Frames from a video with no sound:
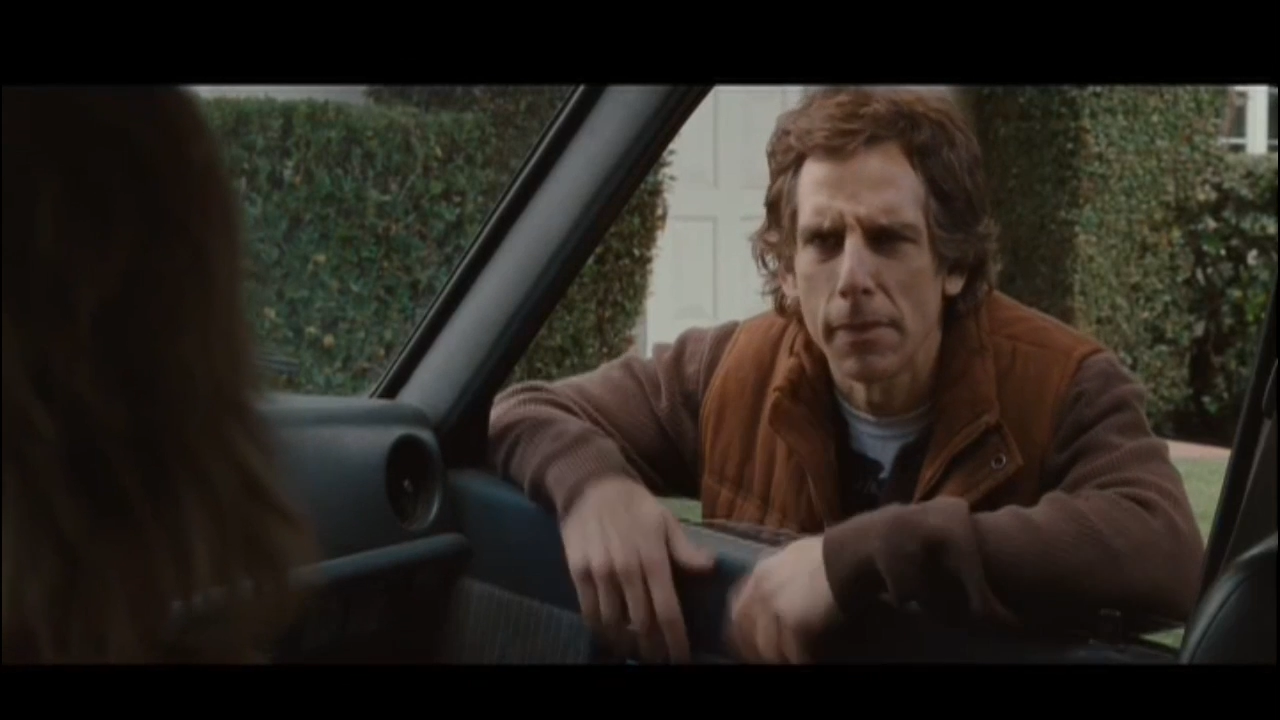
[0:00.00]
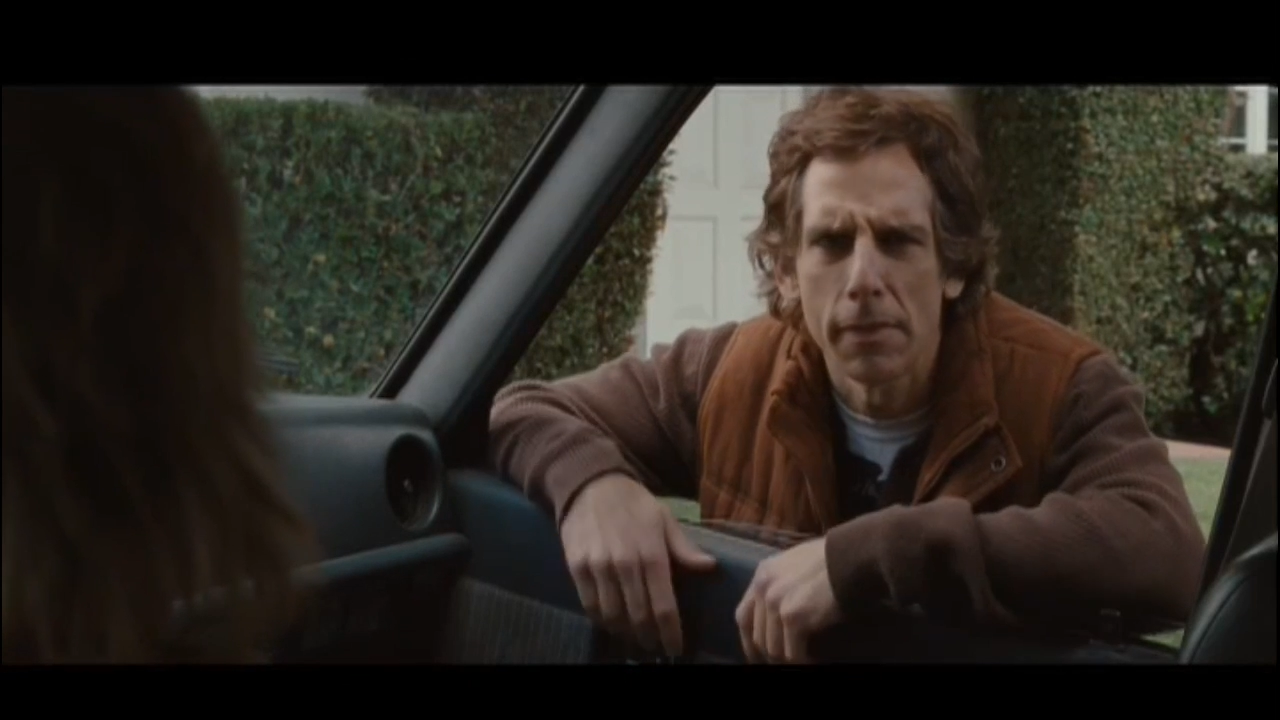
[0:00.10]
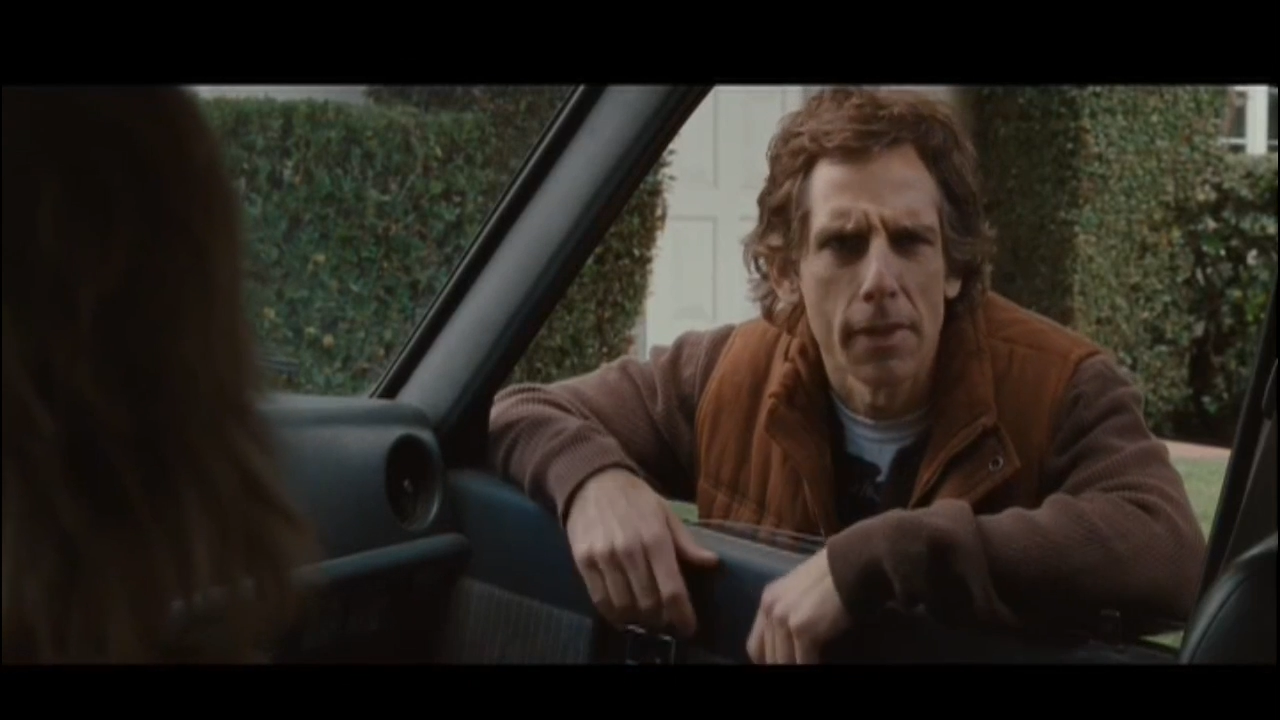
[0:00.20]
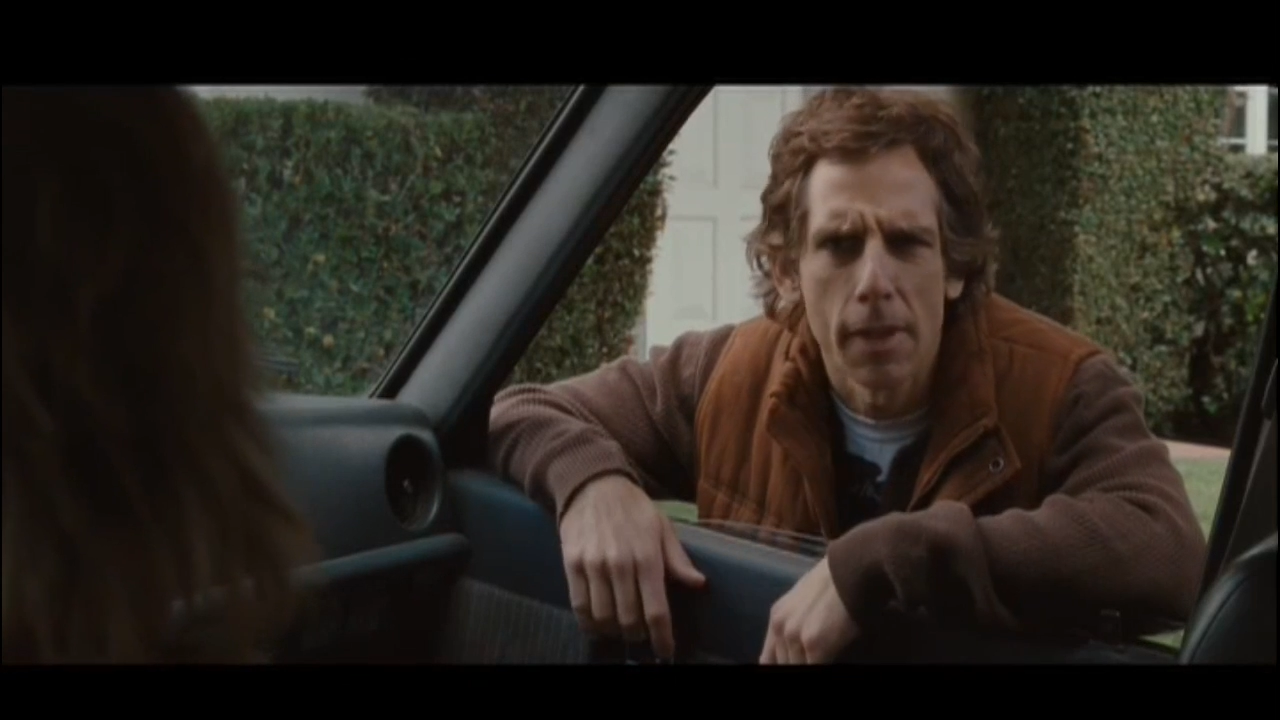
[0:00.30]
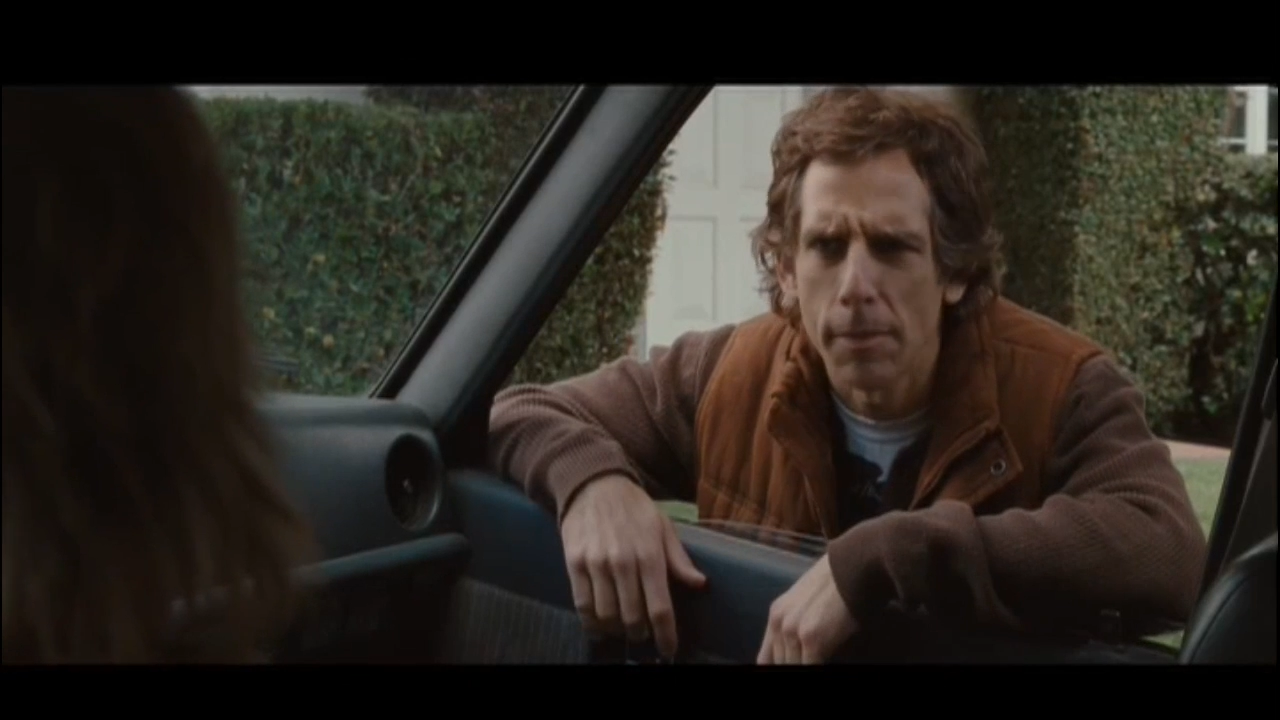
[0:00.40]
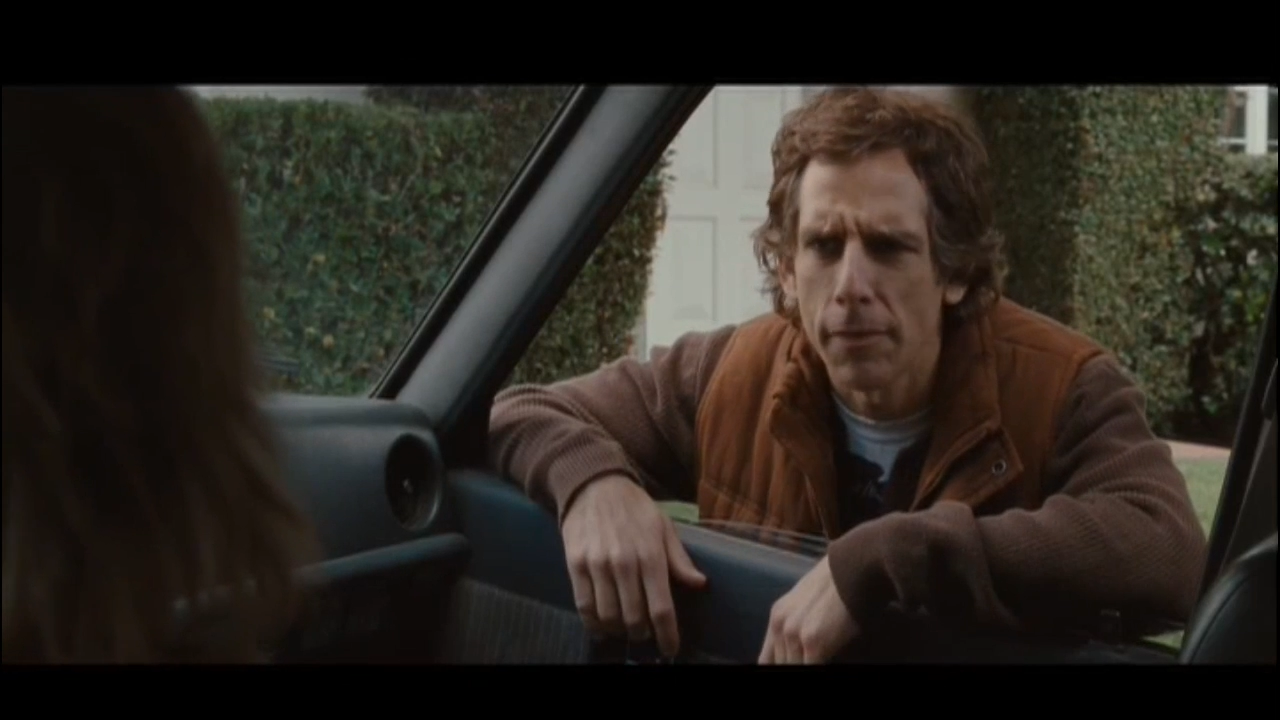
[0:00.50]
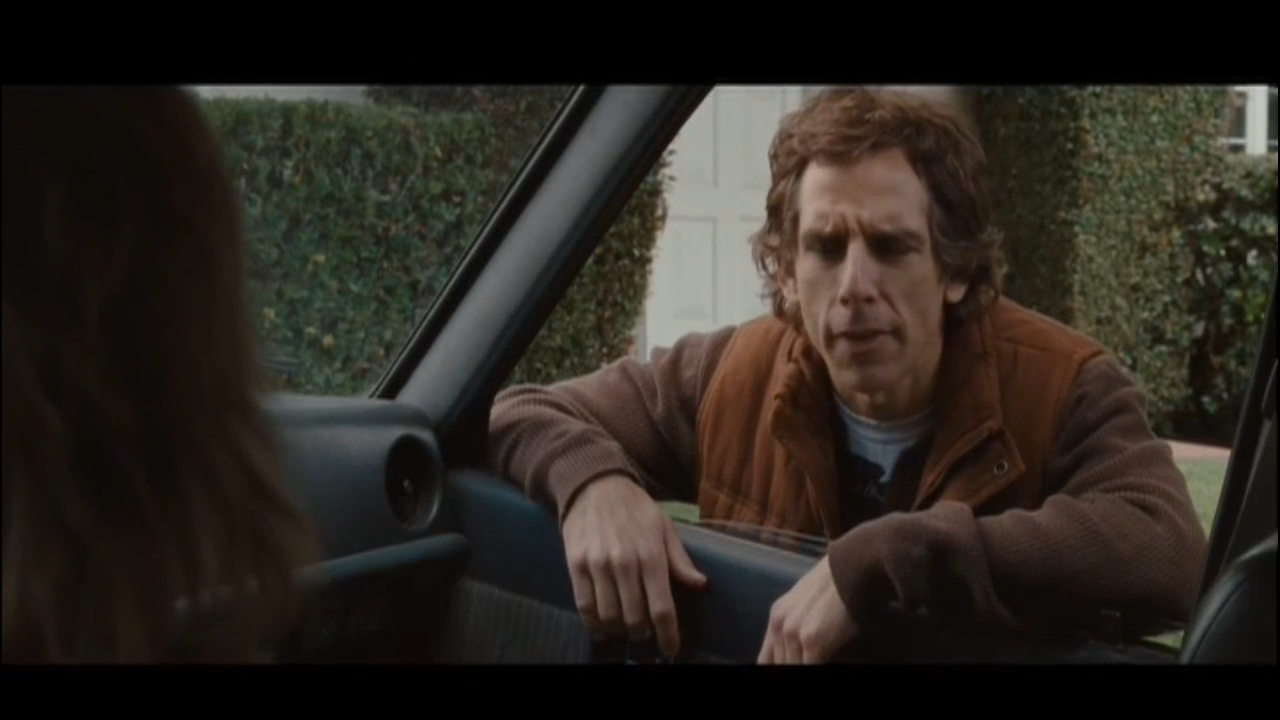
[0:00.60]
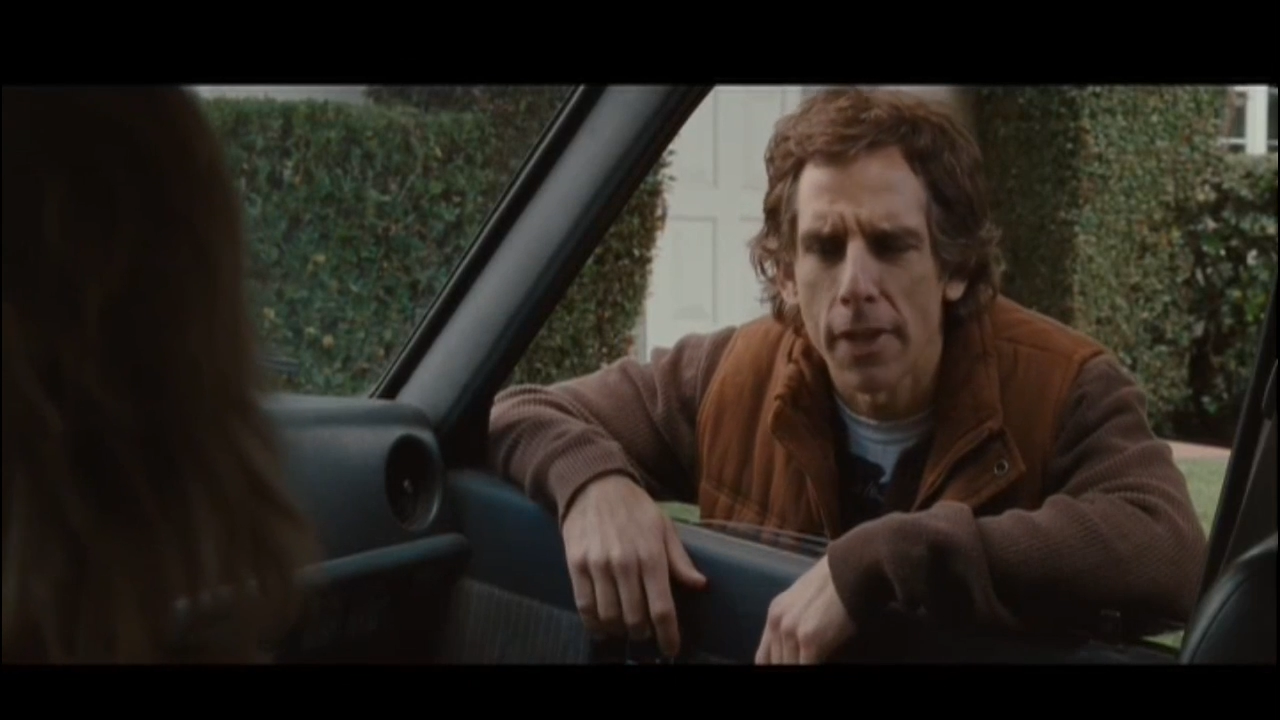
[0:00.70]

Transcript: la persona più